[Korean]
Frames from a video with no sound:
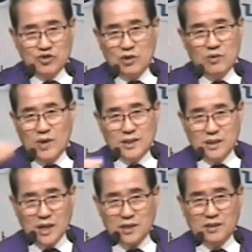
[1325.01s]
시험을
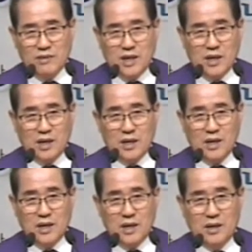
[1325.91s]
완전히 깎지 말아라.
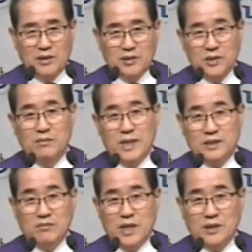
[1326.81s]
이런
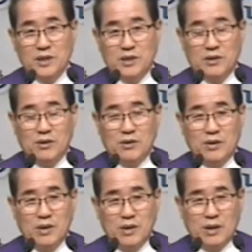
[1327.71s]
말씀을 하세요.
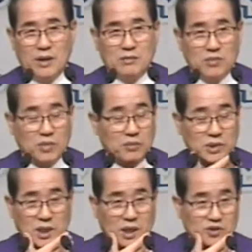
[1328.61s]

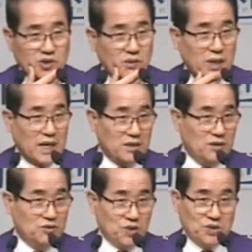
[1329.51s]
제가 시험을 안
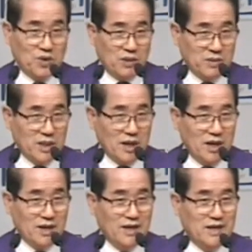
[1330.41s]
길러서
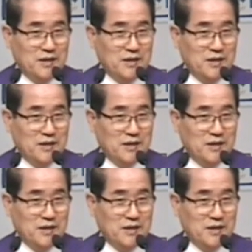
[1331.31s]
죄송합니다.